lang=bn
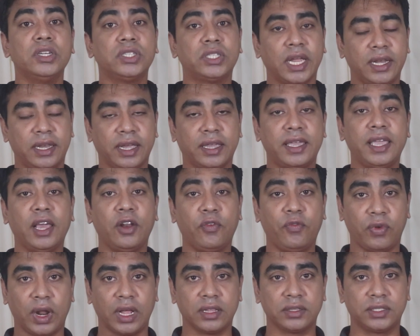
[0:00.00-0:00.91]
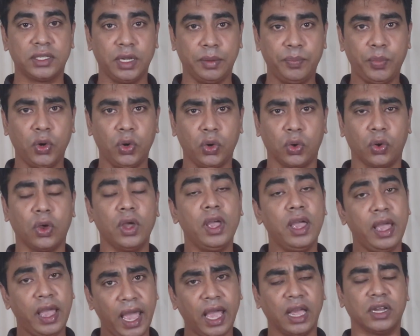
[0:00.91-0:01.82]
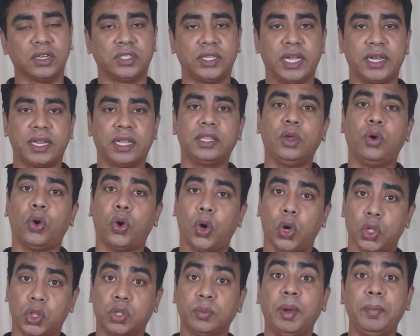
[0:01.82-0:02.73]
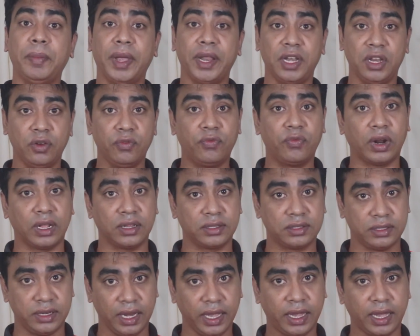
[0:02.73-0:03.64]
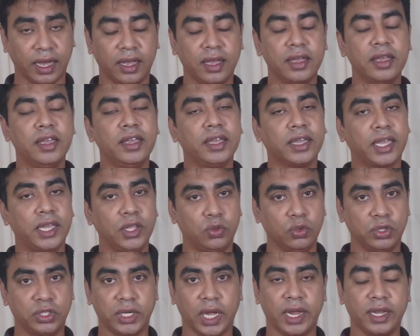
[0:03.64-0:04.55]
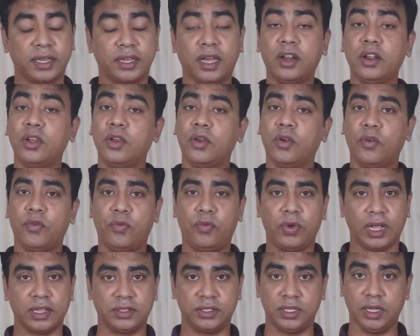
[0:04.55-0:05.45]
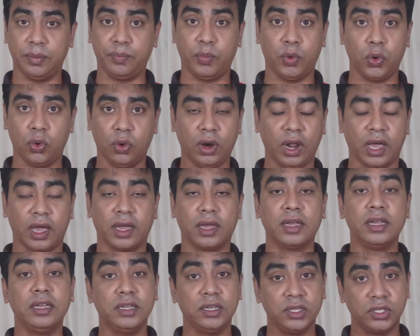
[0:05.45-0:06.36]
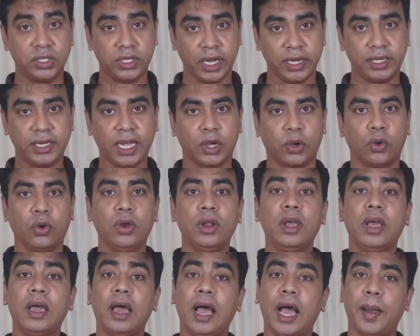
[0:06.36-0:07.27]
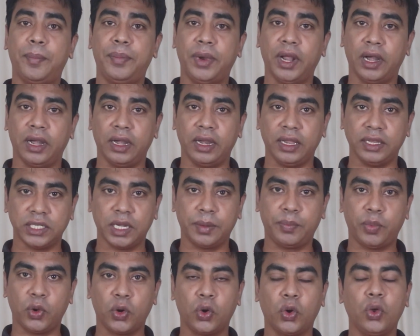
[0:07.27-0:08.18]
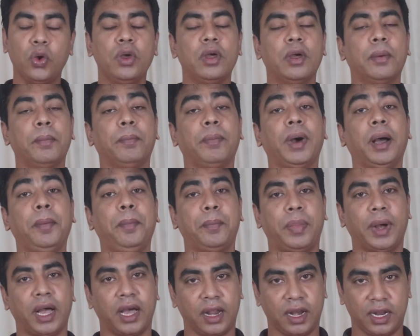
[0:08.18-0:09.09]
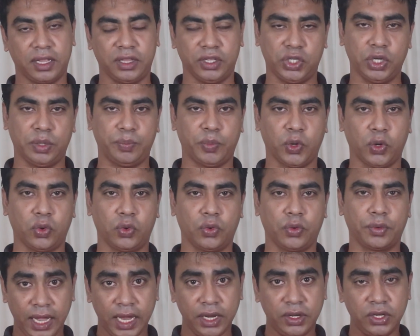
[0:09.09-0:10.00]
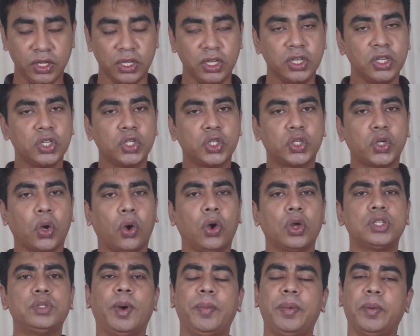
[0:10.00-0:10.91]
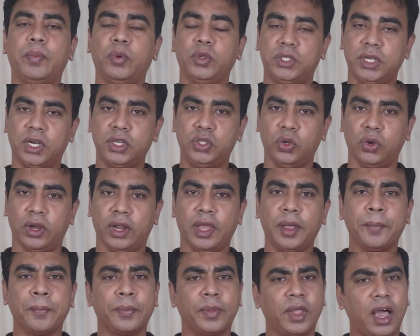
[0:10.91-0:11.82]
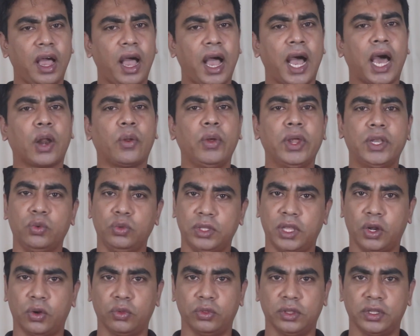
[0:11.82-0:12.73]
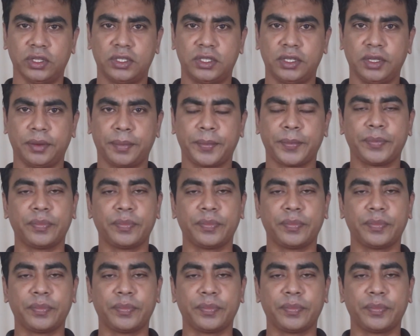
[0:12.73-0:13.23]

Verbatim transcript: সেটা কি আর ফ্রান্সের পণ্য হ্যাঁ সেটাতে হয়তো বা মেড ইন ফ্রান্স লেখা কিন্তু সেইটার ফ্রান্সের পণ্য না সেইটা এখন আপনার নিজের পণ্য বা বাংলাদেশের পণ্য এটি সহজভাবে বোঝার জন্য আরও একটি উদাহরণ দিচ্ছি